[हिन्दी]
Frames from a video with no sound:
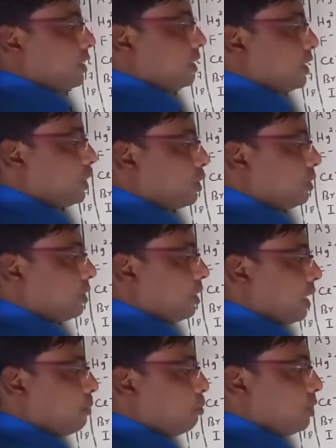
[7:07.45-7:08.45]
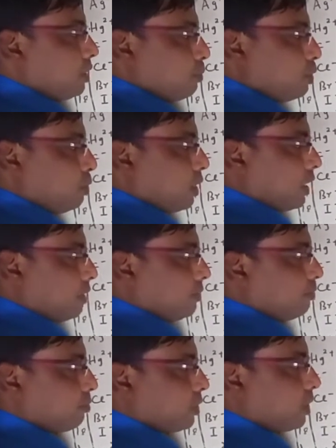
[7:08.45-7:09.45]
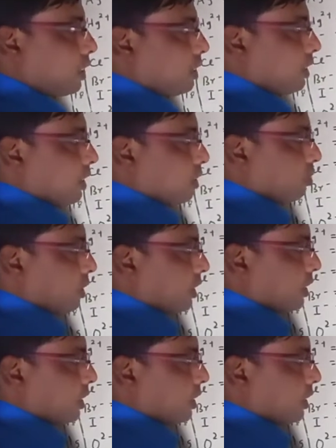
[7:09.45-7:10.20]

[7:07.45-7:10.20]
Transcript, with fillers: कि अलमिनियम दो है ठीक है वो तो